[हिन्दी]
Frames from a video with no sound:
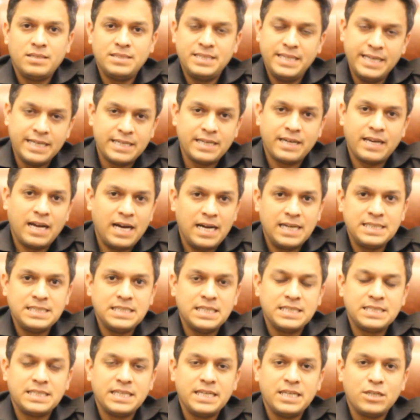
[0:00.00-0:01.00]
देकर आ
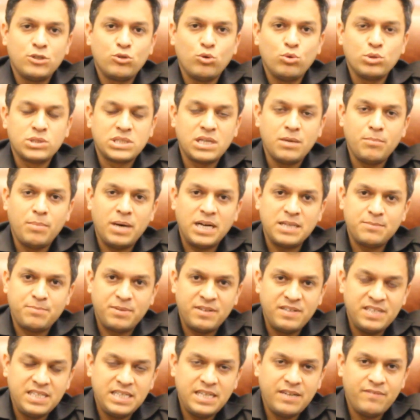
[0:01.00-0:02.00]
जाते हैं तो उसके बाद
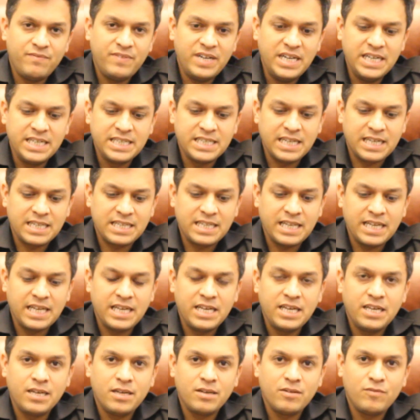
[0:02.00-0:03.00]
फिर ये वेट करते
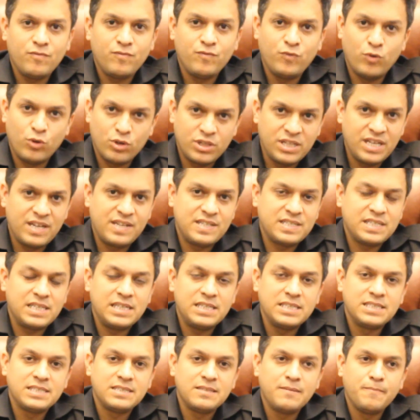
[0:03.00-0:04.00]
हैं फॉर द
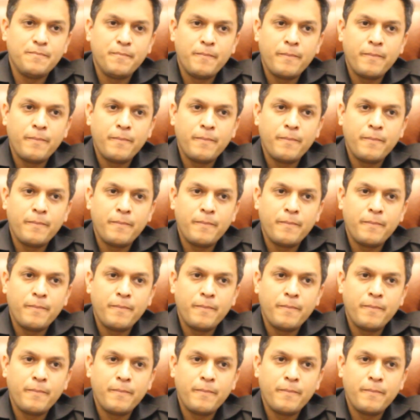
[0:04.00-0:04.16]
रिज़ल्ट